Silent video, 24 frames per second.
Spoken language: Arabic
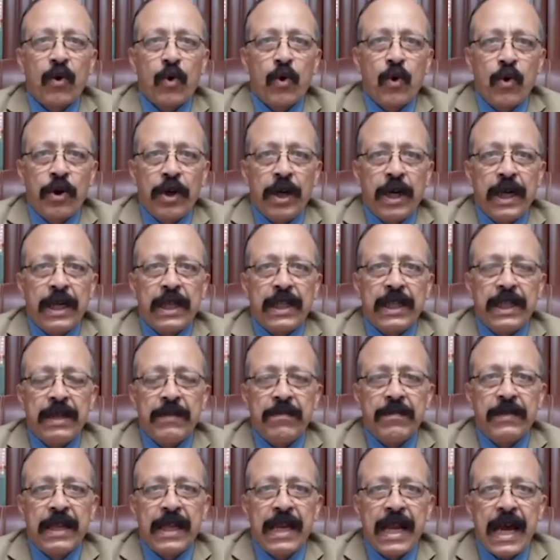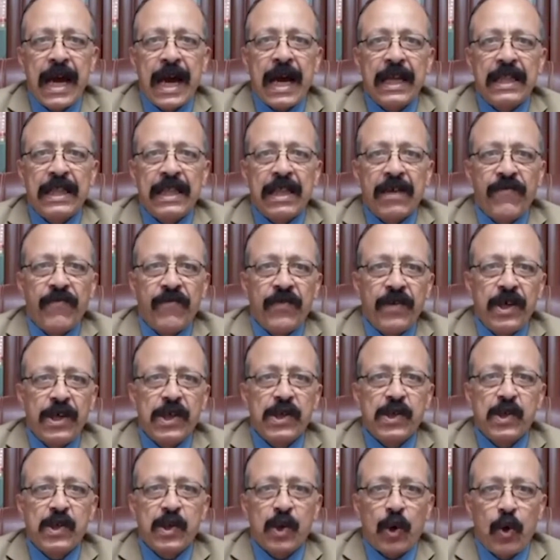جنحة الامتناع عن
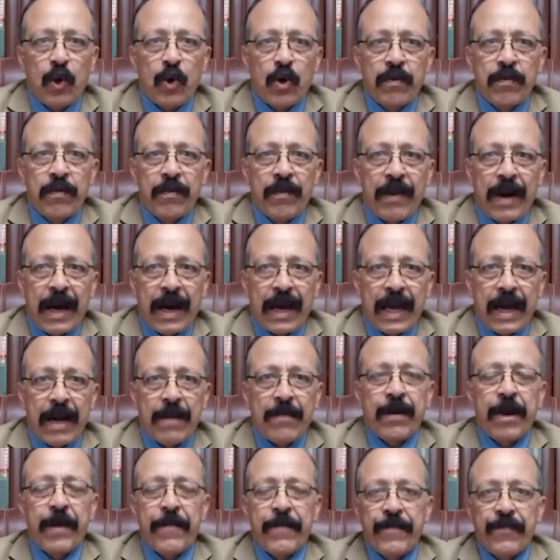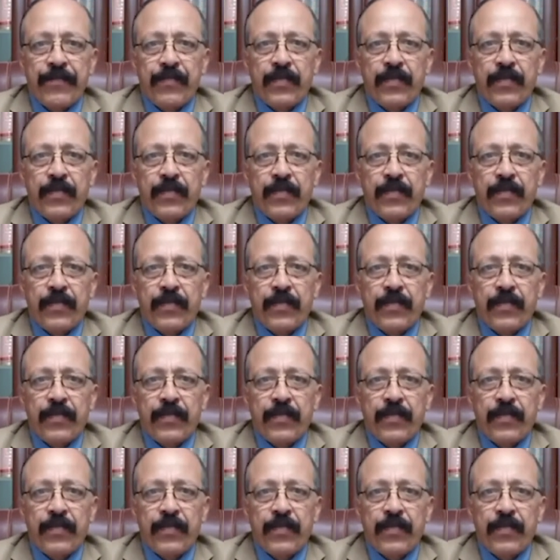تنفيذ حكم محكمة